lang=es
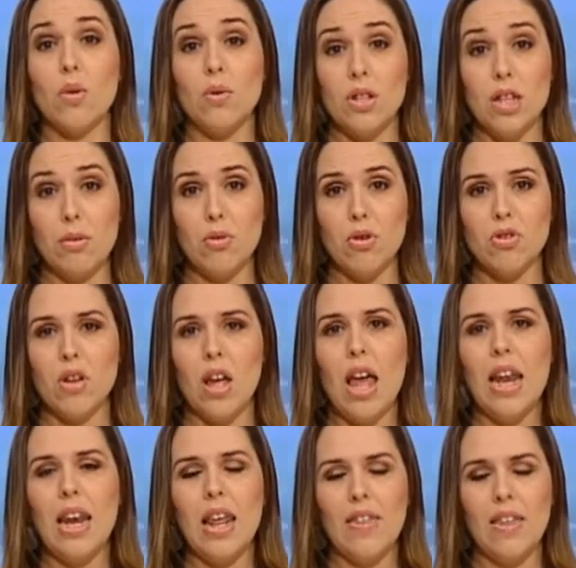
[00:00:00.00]

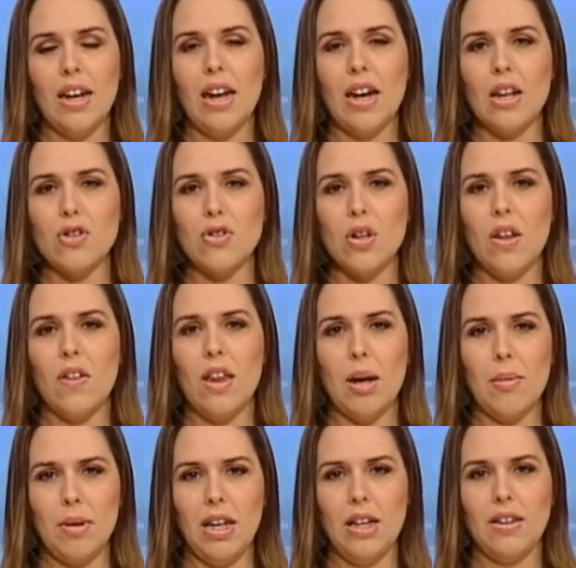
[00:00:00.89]
Escuchemos las declaraciones
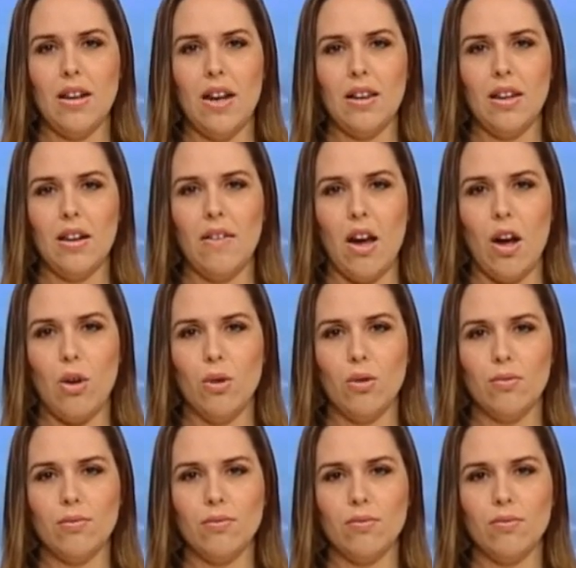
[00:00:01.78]
de la ministra del Trabajo